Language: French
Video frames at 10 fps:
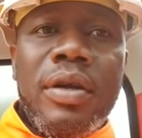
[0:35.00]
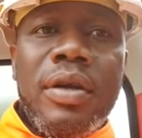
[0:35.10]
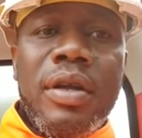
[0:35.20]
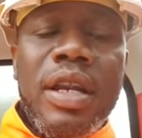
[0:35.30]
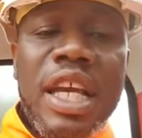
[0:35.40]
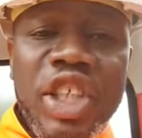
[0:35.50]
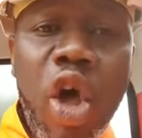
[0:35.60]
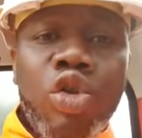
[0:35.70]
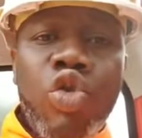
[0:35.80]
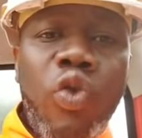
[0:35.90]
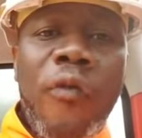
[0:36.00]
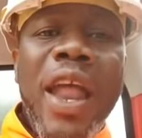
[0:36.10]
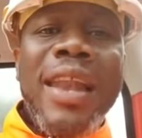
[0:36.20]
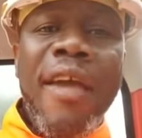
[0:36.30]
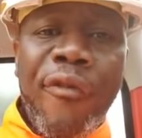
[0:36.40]
les gens ont toujours fait
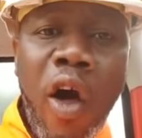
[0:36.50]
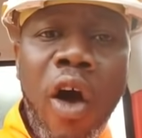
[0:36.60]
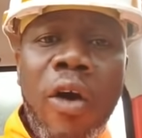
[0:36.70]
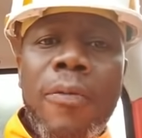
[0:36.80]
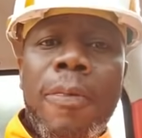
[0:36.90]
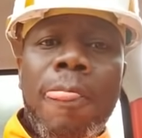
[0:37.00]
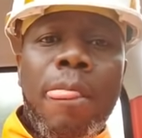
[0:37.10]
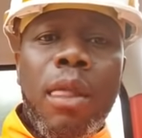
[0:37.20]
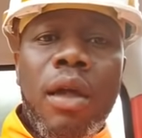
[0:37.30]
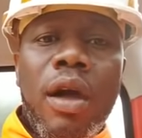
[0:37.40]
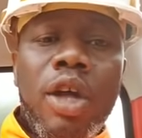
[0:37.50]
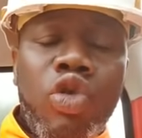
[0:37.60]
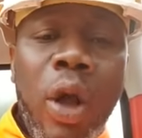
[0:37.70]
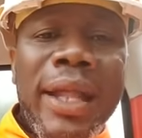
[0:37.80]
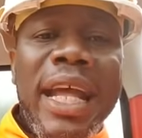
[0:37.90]
l'effort, en tout
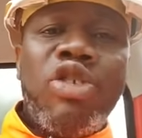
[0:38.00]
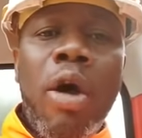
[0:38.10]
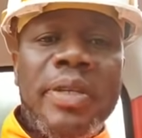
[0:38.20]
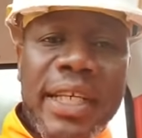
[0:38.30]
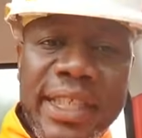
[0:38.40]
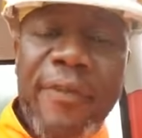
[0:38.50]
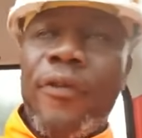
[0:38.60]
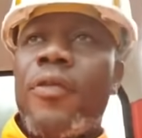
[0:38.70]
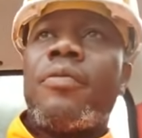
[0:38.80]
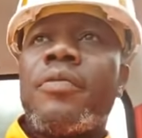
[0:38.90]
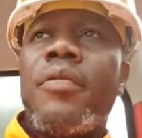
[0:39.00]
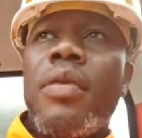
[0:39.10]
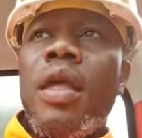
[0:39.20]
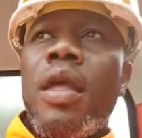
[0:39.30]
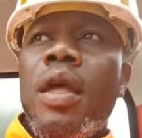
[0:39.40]
cas d'être objectifs.
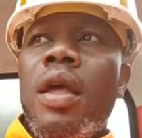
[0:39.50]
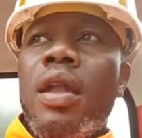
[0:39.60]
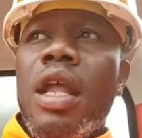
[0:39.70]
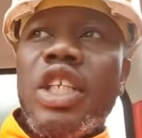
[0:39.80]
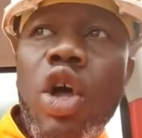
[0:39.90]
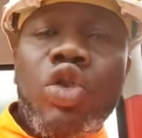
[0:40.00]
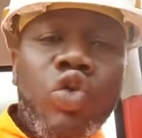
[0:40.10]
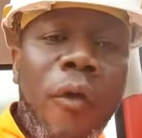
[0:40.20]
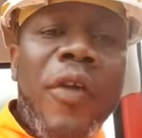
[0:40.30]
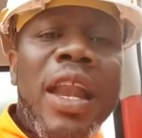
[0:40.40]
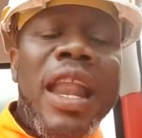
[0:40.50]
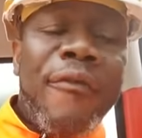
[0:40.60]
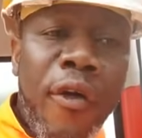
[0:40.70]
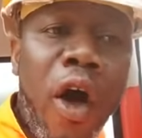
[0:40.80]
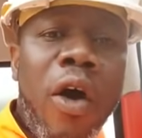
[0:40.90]
Les gens ont toujours fait l'effort